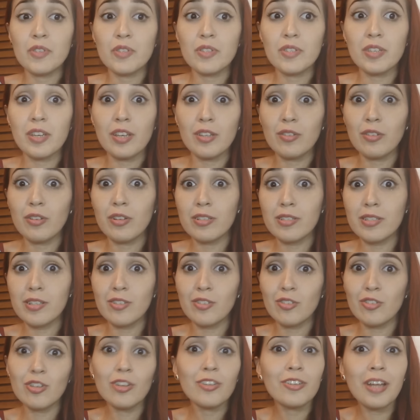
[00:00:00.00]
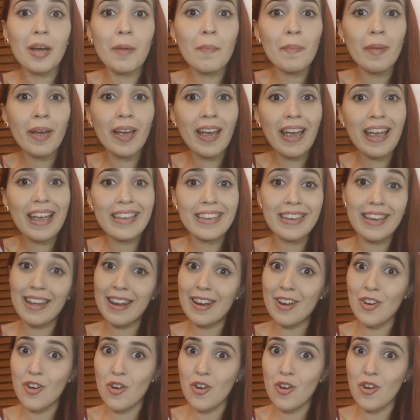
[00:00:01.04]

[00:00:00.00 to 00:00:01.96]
siento que siendo yo tan pequeña